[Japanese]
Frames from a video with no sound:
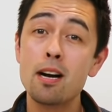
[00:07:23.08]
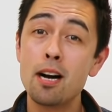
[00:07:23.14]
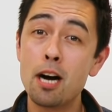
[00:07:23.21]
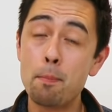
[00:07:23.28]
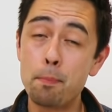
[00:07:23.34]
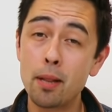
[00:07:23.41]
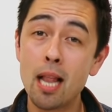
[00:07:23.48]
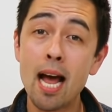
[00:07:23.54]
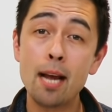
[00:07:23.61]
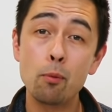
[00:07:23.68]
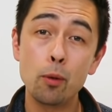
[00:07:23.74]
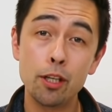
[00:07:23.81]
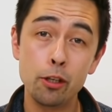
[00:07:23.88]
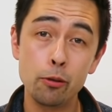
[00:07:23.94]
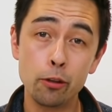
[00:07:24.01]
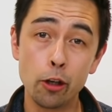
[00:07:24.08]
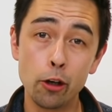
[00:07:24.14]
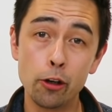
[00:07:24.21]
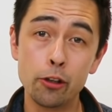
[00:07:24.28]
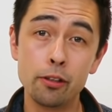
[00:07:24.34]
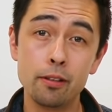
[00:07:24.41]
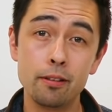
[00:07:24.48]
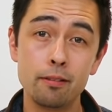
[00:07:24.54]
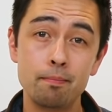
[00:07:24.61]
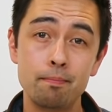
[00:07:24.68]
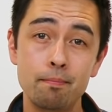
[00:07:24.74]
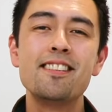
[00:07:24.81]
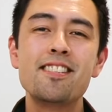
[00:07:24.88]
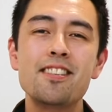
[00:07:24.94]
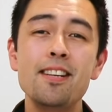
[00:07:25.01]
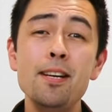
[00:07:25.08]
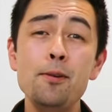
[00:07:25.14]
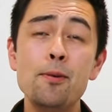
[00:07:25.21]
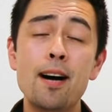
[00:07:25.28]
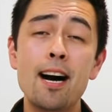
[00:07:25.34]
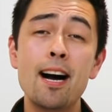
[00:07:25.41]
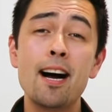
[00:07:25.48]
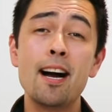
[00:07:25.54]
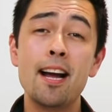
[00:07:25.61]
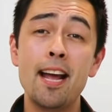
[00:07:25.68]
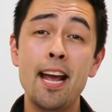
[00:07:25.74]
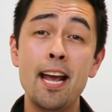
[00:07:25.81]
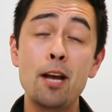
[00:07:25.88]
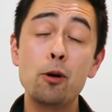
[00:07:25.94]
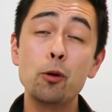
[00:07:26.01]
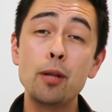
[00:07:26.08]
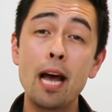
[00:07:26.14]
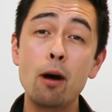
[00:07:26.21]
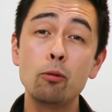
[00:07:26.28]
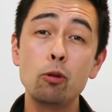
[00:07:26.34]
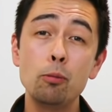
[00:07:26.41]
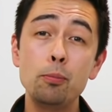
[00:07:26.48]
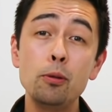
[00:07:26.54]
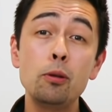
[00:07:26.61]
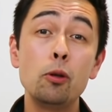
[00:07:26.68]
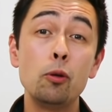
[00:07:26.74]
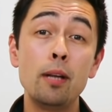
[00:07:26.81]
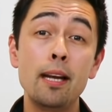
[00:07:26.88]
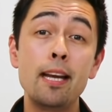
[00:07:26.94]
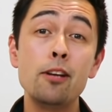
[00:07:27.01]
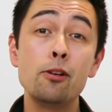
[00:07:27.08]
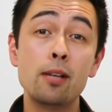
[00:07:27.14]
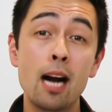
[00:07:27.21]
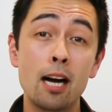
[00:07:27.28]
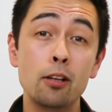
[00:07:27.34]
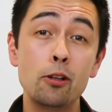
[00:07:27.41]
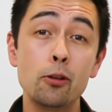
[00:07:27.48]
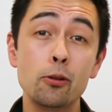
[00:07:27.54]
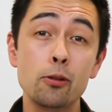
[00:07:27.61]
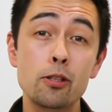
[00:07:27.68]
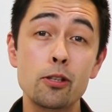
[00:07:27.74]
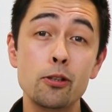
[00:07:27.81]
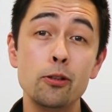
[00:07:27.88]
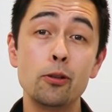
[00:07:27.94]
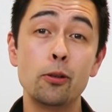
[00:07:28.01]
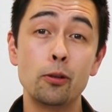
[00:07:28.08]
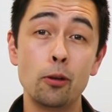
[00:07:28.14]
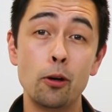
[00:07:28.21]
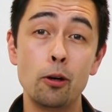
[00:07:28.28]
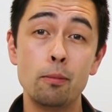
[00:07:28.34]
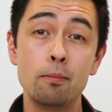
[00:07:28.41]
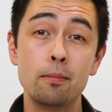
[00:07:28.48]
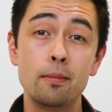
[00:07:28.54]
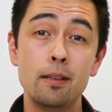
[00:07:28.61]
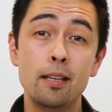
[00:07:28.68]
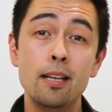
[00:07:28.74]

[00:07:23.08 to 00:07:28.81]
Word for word: Apply what you learn. 次は英語でアウトプットできる環境を作ること。